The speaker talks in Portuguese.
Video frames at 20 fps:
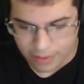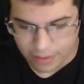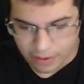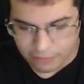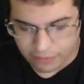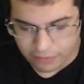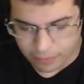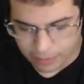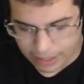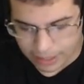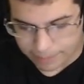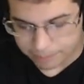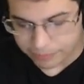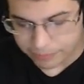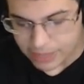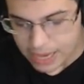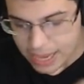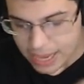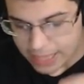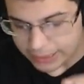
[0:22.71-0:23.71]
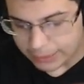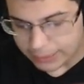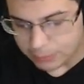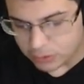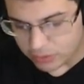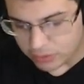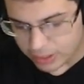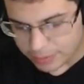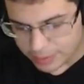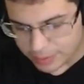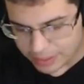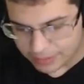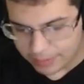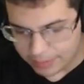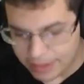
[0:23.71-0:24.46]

Vamos lá Temos vários minigames, a